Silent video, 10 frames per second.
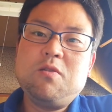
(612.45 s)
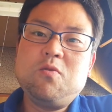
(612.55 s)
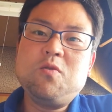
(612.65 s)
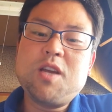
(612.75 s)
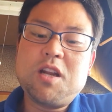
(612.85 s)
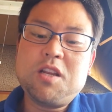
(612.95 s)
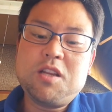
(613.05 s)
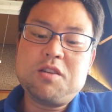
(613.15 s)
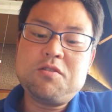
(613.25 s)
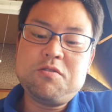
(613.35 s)
をやり
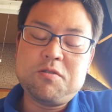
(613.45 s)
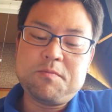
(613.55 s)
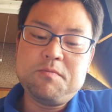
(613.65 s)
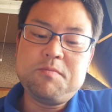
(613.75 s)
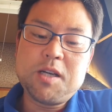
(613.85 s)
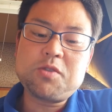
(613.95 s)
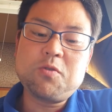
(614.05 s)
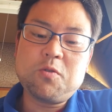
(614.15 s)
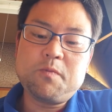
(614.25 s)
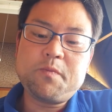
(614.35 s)
に来る場
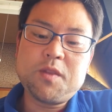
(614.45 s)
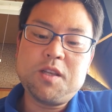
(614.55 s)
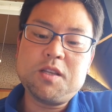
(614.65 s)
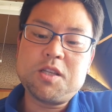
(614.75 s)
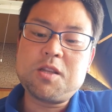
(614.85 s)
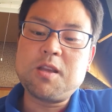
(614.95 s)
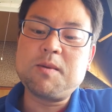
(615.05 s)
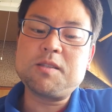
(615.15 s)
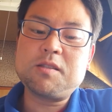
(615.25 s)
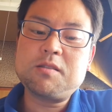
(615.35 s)
所にしてい
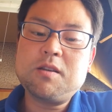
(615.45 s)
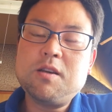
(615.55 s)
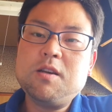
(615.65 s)
ます。